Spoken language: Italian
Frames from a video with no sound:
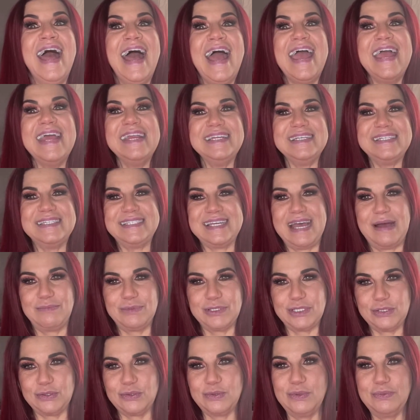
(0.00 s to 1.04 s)
E iniziamo
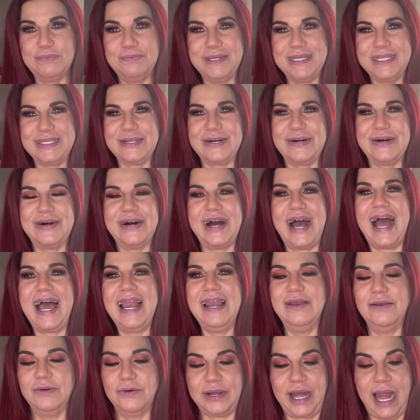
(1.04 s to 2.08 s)
subito.
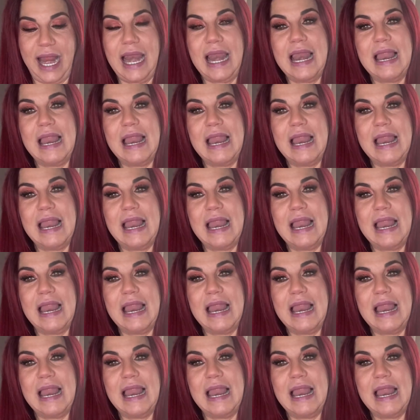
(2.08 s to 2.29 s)
Allora,